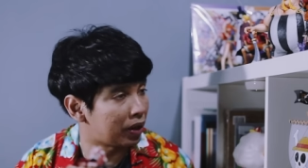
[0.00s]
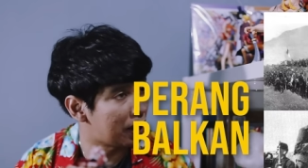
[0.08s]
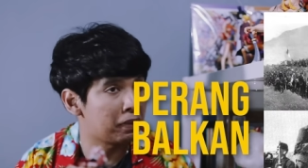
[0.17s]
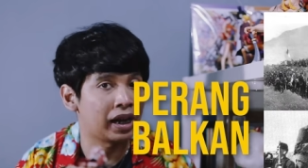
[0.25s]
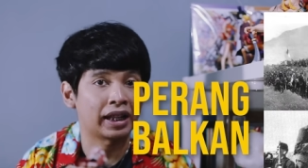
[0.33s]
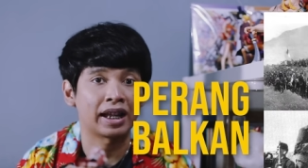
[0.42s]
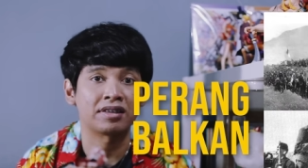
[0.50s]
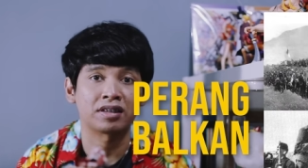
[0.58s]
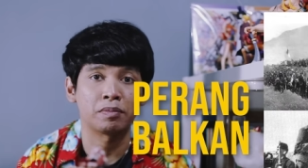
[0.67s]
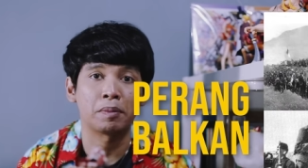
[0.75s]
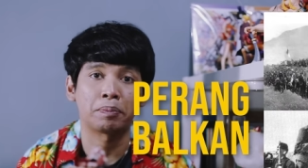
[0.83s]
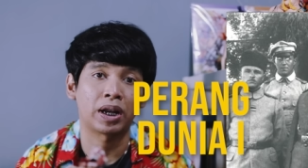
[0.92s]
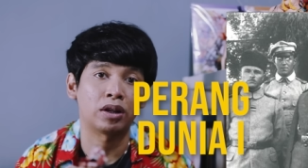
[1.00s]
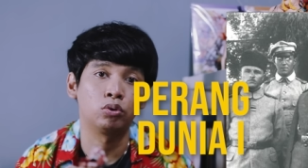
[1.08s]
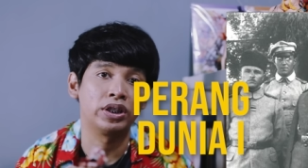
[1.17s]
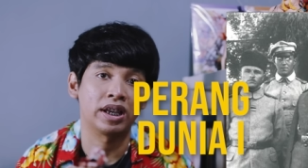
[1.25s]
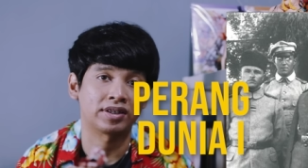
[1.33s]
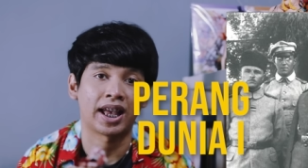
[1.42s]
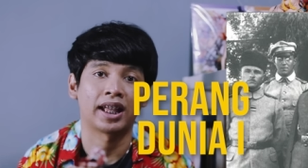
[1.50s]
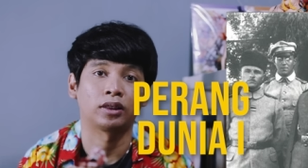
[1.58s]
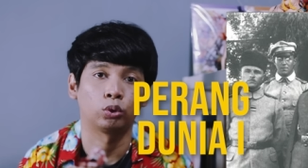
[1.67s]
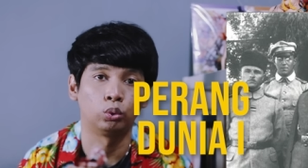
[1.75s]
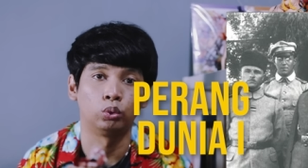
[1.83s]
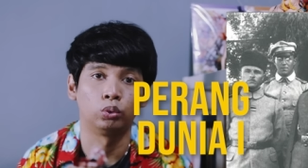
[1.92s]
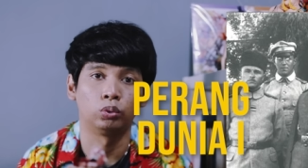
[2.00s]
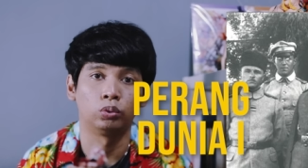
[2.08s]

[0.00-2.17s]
perang Balkan sama perang Dunia Satu.